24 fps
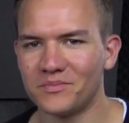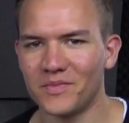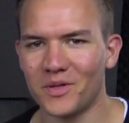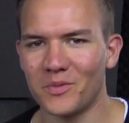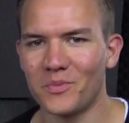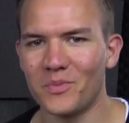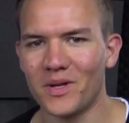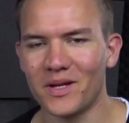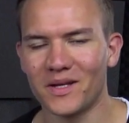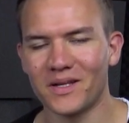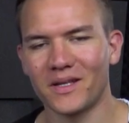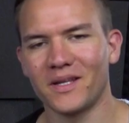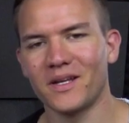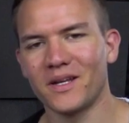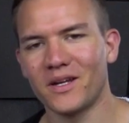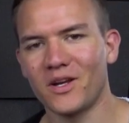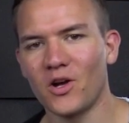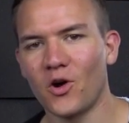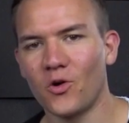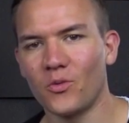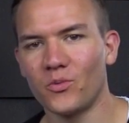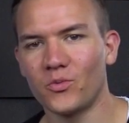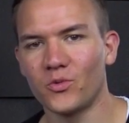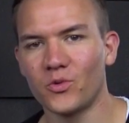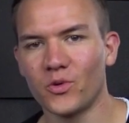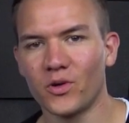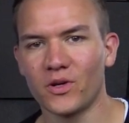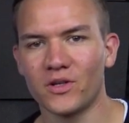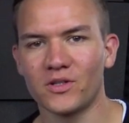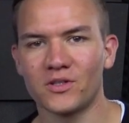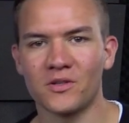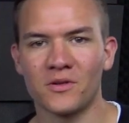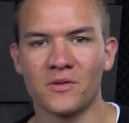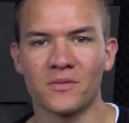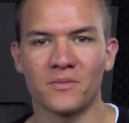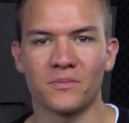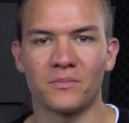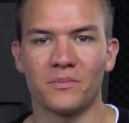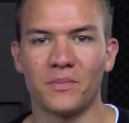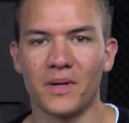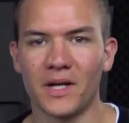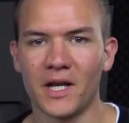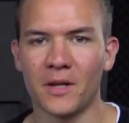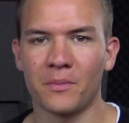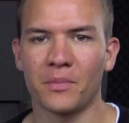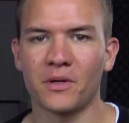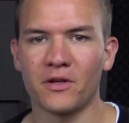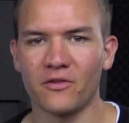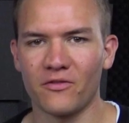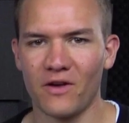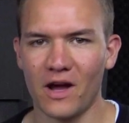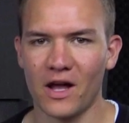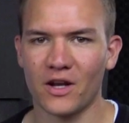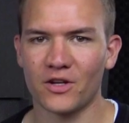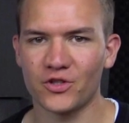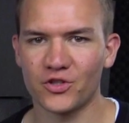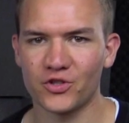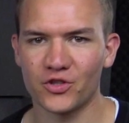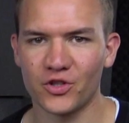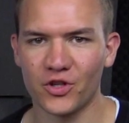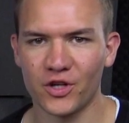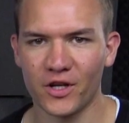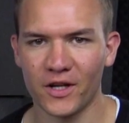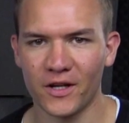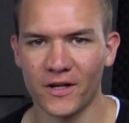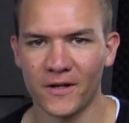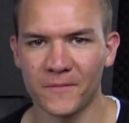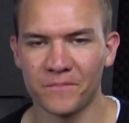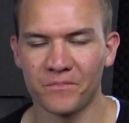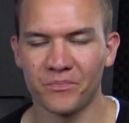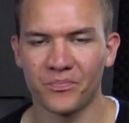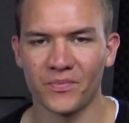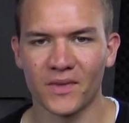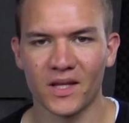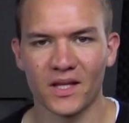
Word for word: man blickt hier kaum durch, bei der privaten schon nicht.